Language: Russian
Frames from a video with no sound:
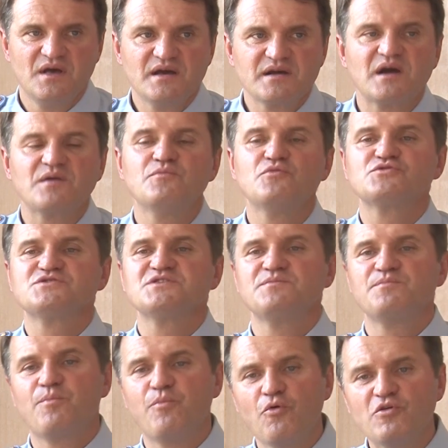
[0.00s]
как можно
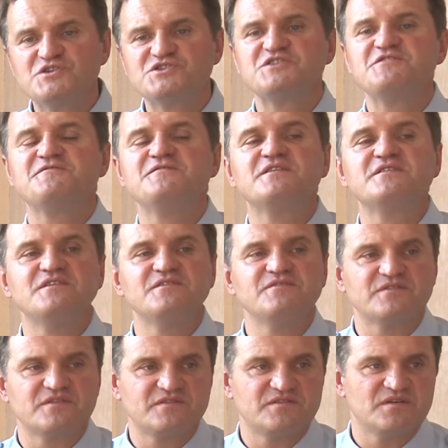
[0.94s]
больше
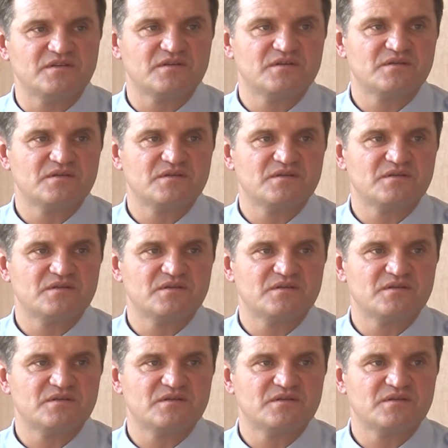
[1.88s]
эффективности.